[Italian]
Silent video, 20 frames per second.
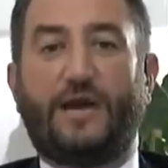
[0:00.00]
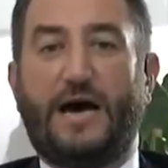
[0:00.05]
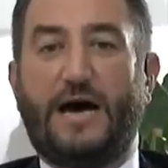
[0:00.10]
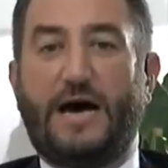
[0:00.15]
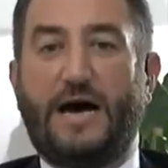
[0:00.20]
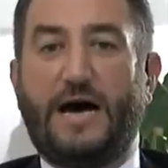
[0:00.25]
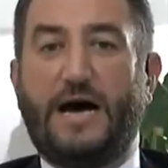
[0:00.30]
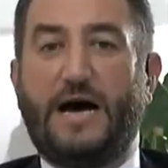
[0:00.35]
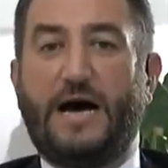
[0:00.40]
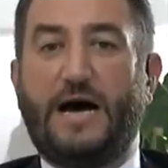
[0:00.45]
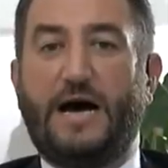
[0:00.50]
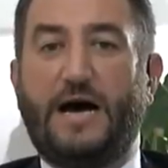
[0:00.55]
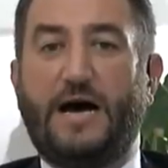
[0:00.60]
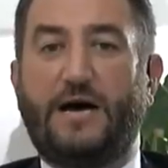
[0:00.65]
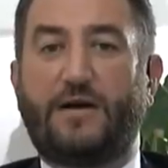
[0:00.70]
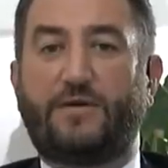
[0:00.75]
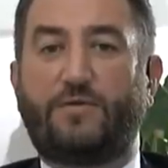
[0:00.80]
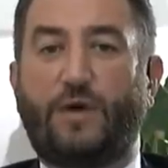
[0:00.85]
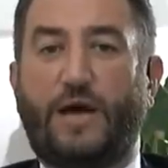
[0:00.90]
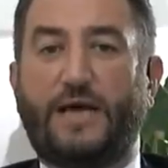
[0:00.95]

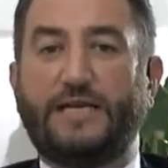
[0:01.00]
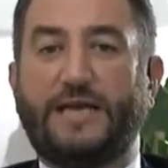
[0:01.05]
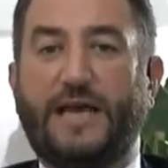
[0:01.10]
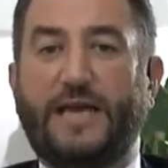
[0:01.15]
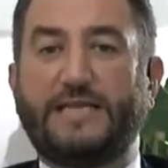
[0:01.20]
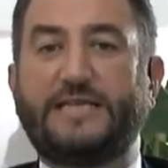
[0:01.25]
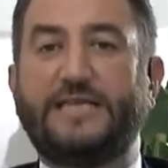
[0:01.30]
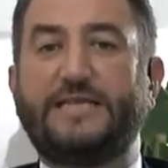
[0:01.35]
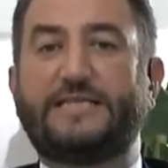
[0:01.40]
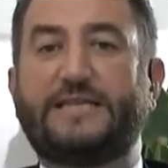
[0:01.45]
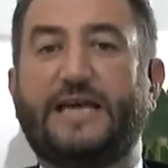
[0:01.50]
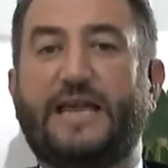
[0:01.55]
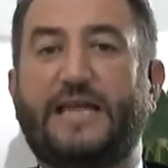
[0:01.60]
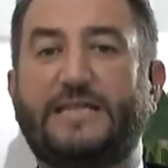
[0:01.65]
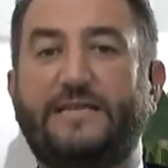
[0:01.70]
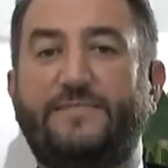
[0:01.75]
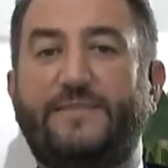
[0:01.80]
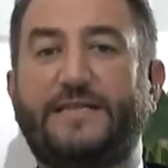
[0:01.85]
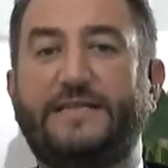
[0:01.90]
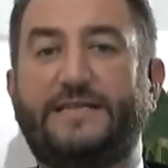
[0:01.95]
una... esiste la
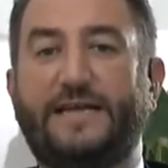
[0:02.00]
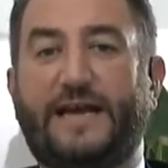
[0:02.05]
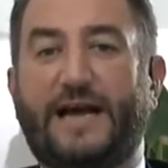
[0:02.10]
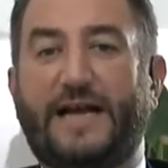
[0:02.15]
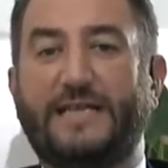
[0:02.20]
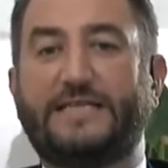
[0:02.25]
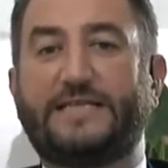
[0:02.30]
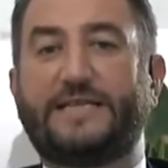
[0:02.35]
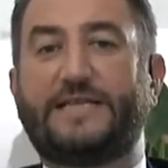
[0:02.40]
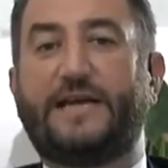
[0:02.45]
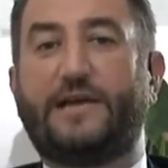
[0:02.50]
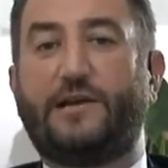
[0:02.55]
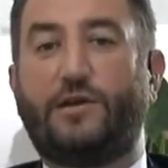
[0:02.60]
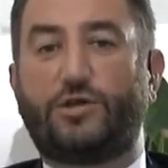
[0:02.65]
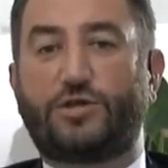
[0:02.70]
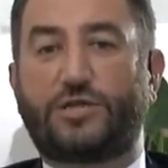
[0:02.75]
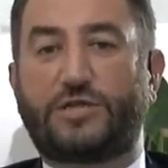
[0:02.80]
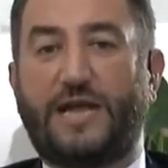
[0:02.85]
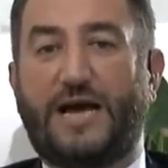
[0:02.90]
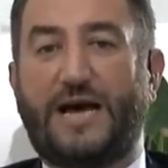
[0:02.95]
dimenticanza
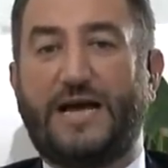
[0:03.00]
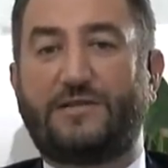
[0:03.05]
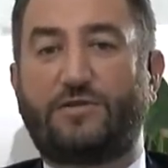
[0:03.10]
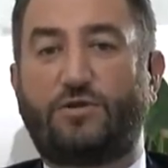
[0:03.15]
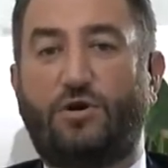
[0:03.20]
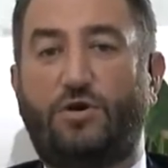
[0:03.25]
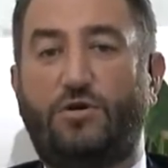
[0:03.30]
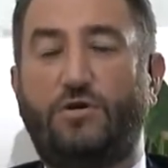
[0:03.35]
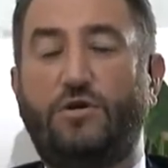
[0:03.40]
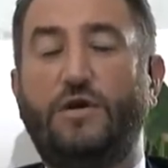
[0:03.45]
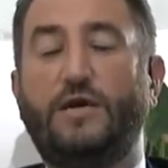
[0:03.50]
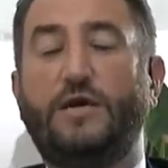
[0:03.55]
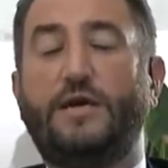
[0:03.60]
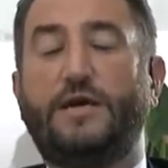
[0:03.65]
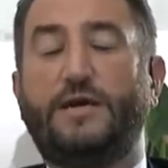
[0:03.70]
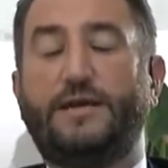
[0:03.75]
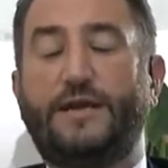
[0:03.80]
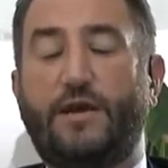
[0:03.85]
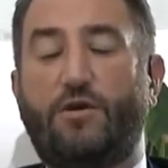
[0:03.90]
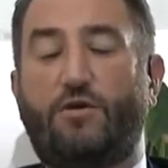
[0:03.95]
dello Stato
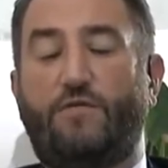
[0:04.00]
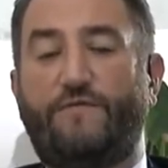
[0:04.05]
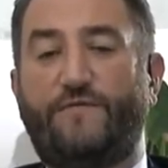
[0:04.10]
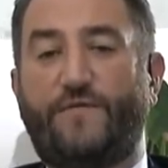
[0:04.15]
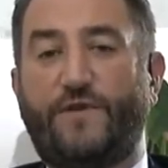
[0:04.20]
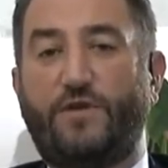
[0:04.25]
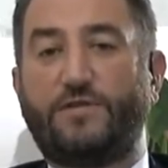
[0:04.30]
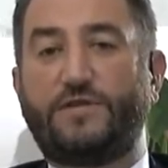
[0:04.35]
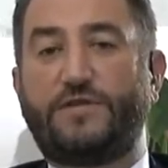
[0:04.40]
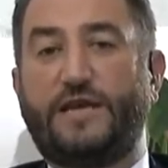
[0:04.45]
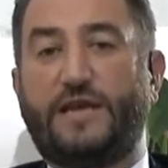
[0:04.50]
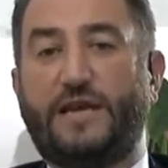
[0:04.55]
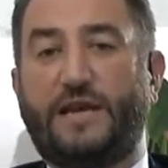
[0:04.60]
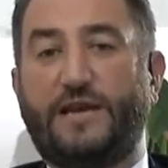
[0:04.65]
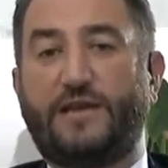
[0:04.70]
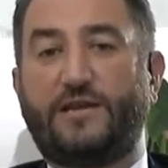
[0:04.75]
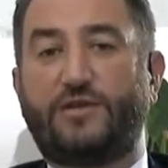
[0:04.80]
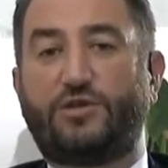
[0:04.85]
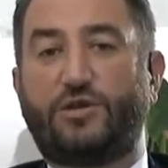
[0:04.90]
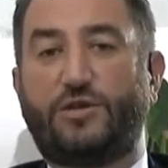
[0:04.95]
nei confronti
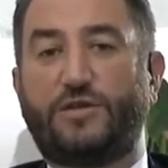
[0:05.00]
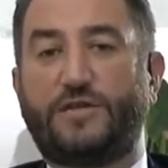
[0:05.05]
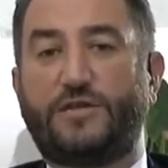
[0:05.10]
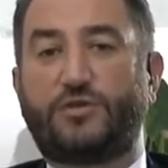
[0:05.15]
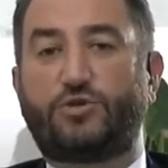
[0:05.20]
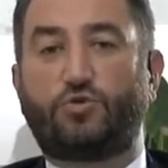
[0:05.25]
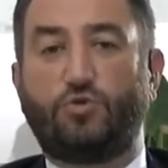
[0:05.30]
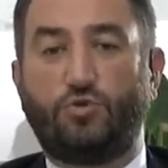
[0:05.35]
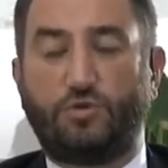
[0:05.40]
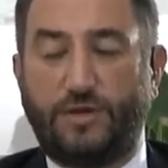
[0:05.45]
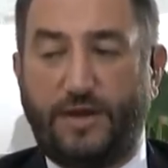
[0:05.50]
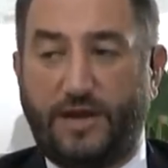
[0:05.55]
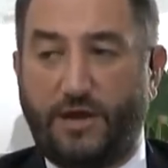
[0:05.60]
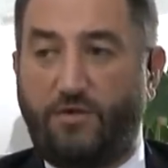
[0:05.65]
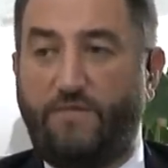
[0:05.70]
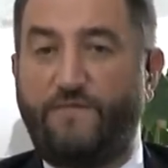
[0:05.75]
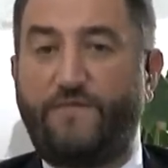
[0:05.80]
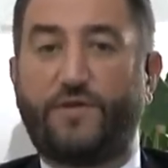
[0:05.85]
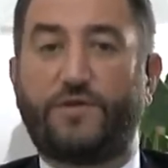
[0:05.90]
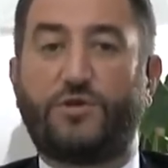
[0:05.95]
delle regioni del sud e nei
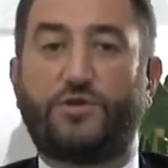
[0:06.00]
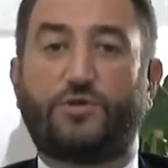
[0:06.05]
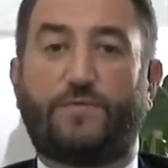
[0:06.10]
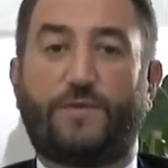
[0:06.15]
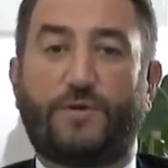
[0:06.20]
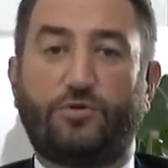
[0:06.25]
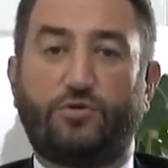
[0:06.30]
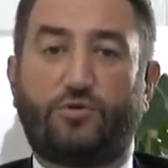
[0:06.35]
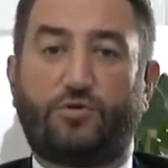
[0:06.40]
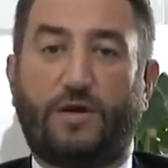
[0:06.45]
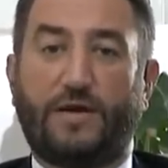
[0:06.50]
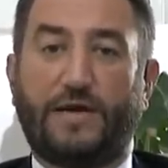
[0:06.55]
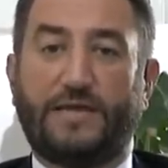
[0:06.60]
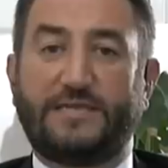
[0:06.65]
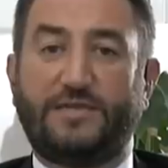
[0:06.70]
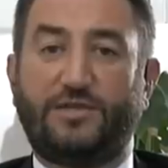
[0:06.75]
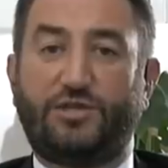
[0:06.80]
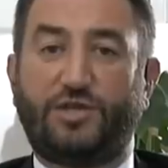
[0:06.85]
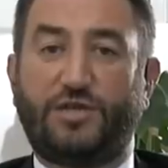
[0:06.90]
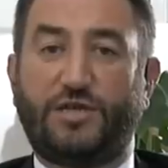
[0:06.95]
confronti soprattutto della
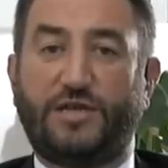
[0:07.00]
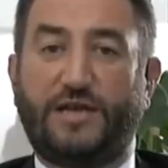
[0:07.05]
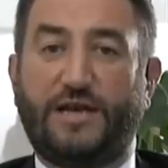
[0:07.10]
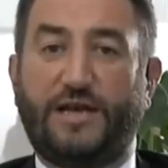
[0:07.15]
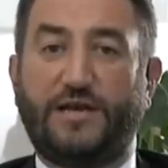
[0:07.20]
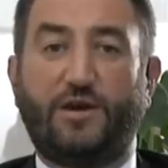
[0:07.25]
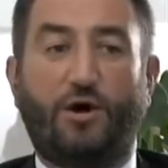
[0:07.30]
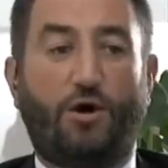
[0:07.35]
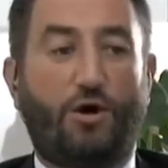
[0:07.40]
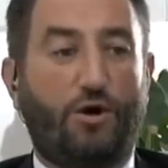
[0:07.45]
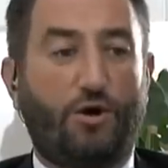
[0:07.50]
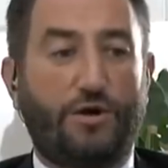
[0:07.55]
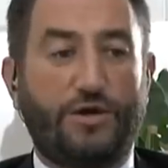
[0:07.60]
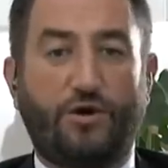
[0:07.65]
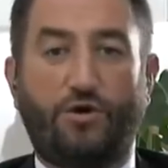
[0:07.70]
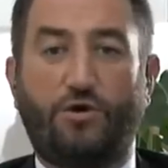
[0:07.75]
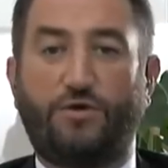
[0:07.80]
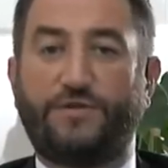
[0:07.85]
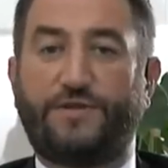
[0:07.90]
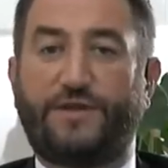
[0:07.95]
Sicilia. Io
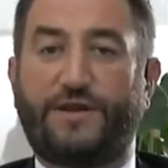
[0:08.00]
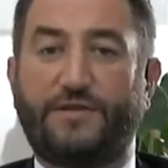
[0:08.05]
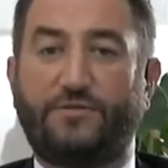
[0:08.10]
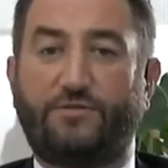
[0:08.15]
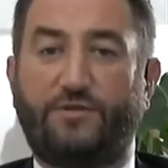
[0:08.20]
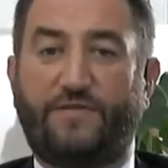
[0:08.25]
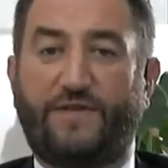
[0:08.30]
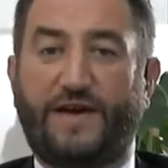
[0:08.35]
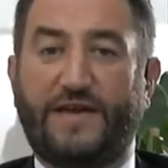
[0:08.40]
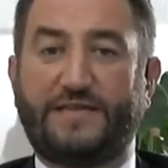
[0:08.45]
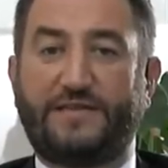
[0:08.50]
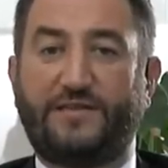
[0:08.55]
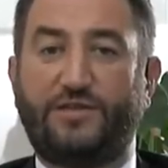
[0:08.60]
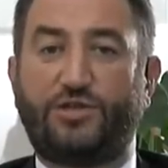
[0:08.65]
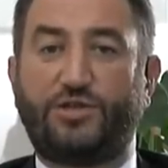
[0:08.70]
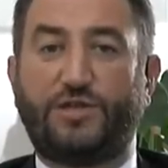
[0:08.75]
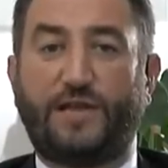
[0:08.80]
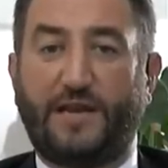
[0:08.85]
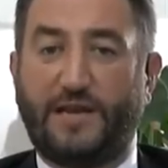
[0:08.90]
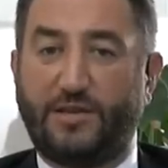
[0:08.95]
incontrando i
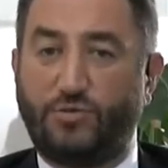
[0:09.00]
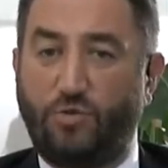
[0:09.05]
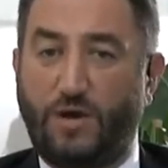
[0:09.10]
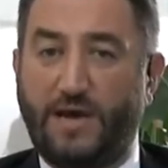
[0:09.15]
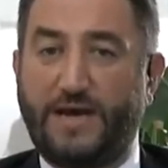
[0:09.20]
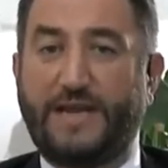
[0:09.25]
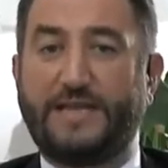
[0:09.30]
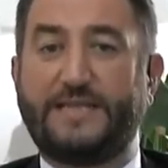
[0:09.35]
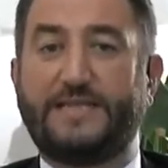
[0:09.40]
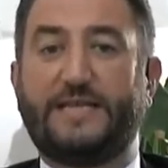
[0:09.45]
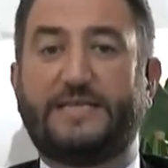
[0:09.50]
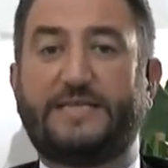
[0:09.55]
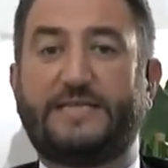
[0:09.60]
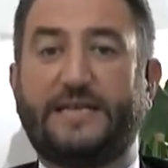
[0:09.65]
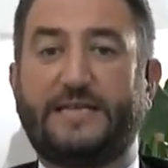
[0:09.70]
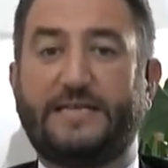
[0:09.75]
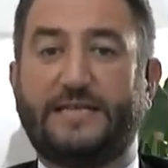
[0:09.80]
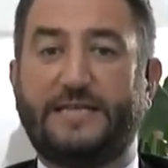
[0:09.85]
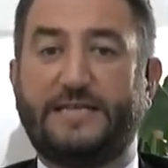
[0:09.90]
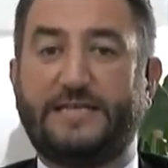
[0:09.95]
vertici delle due grandi
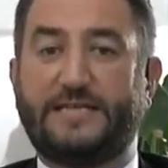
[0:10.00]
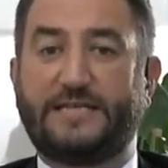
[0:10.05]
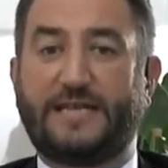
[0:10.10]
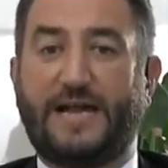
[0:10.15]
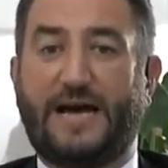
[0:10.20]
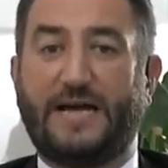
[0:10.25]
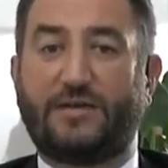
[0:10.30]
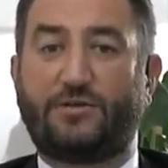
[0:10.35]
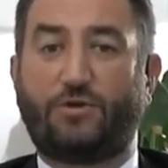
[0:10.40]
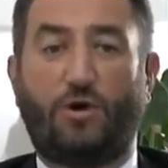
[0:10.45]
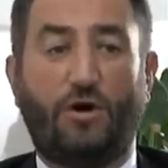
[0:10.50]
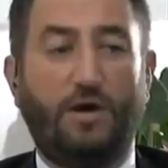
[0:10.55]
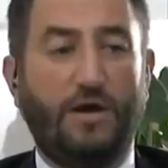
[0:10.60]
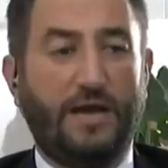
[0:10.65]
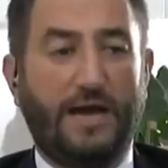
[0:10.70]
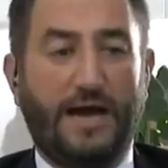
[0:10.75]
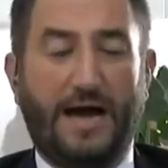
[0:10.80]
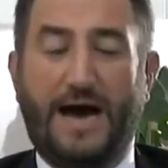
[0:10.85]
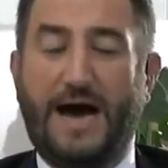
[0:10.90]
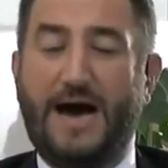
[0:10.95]
aziende di Stato,
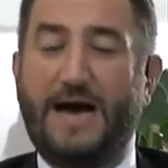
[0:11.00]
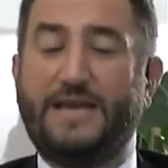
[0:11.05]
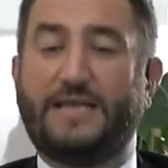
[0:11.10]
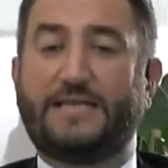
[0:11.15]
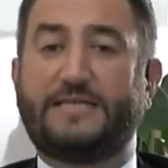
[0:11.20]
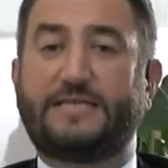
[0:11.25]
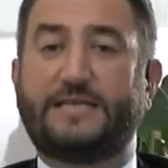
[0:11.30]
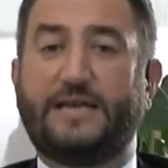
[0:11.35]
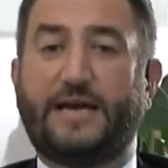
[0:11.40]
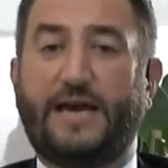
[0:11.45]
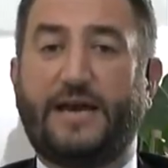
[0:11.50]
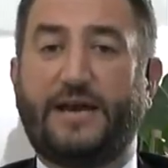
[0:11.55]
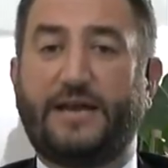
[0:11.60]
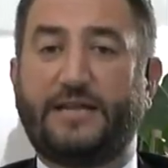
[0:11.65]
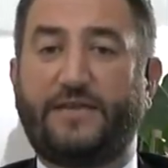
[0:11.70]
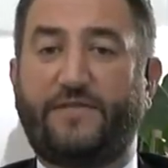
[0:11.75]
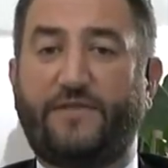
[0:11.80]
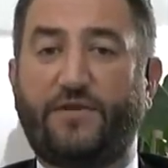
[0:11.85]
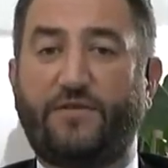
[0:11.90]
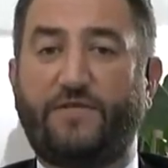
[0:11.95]
ANAS e
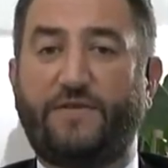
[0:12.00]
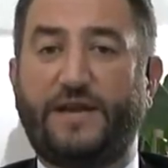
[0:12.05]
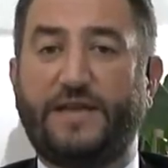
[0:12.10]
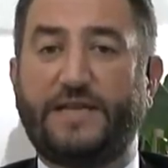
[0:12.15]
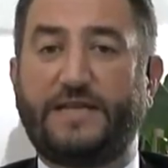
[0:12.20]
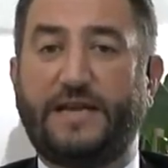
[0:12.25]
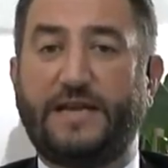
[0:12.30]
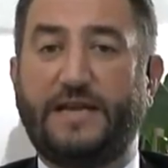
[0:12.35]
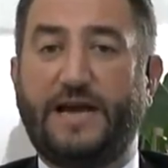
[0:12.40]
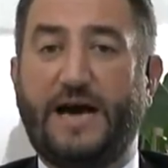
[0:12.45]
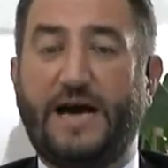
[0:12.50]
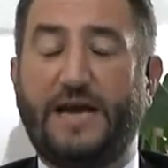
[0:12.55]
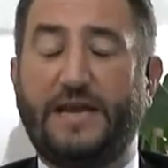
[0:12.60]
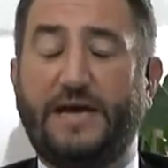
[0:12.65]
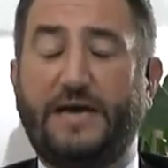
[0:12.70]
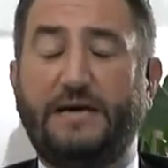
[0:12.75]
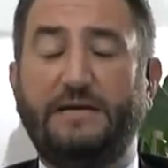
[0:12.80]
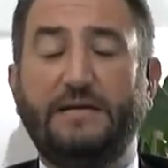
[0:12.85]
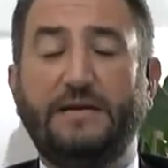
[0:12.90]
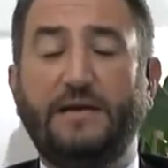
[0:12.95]
Rete Ferroviaria
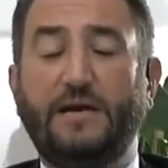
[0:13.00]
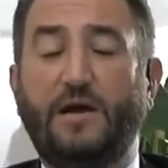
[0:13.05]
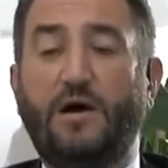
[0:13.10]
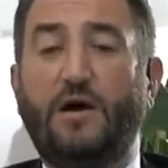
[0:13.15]
Italiana,